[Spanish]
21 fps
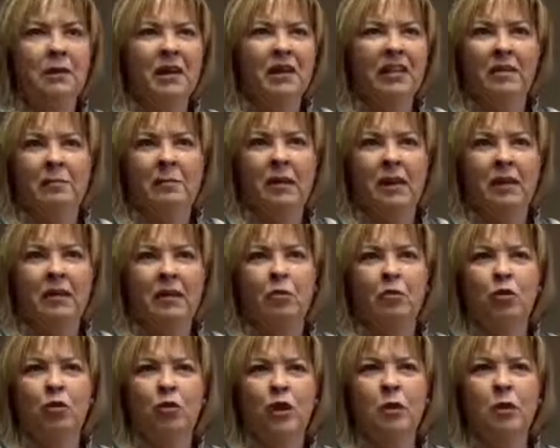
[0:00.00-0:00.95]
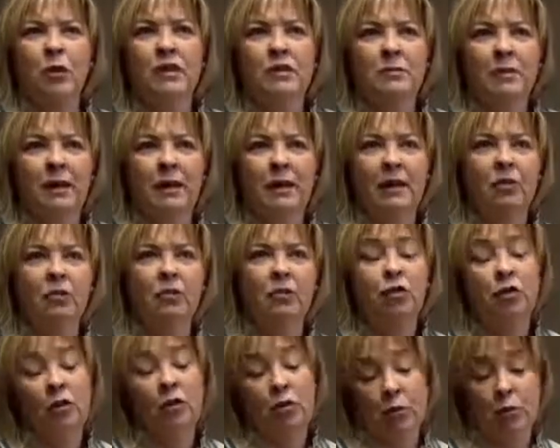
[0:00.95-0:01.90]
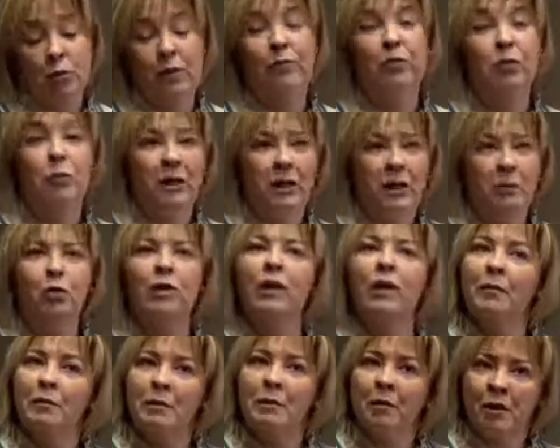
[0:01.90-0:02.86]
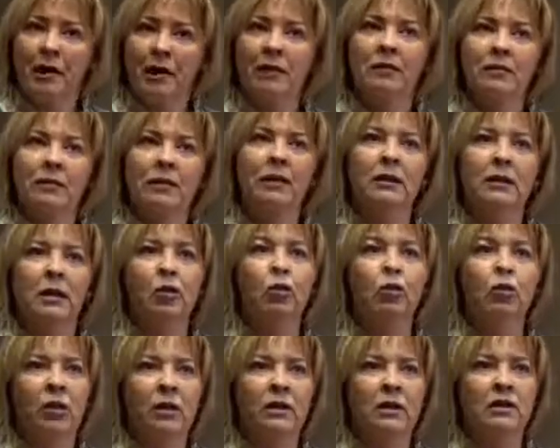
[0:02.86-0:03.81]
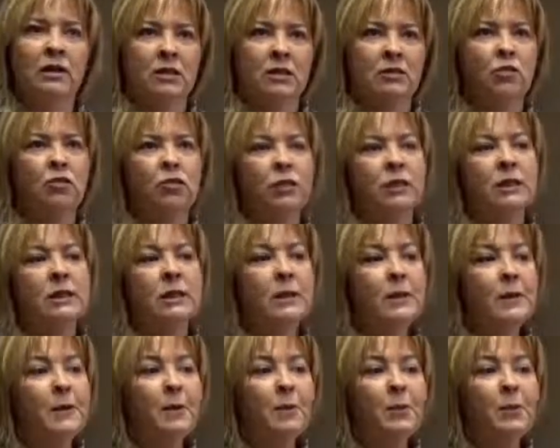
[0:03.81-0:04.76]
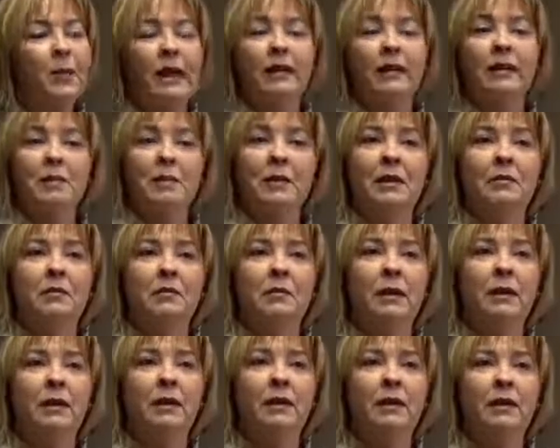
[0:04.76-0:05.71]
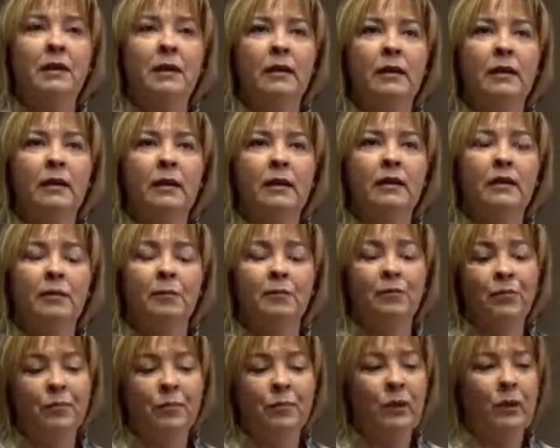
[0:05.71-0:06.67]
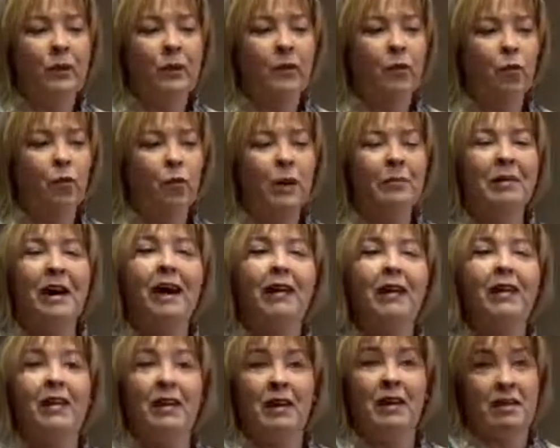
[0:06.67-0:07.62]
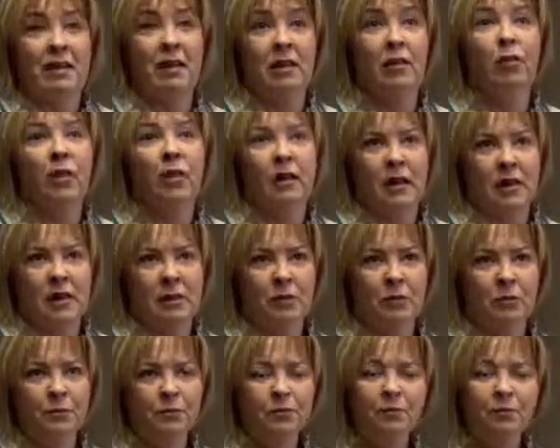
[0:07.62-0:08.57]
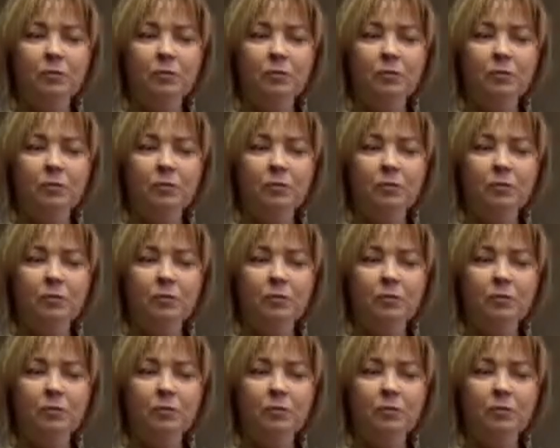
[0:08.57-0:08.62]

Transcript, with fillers: parece, parece como que no eres válido. Yo creo que de una forma equivocada, pero a la gente le ocurren estas cosas. Y también eh, una bajada del estado de ánimo.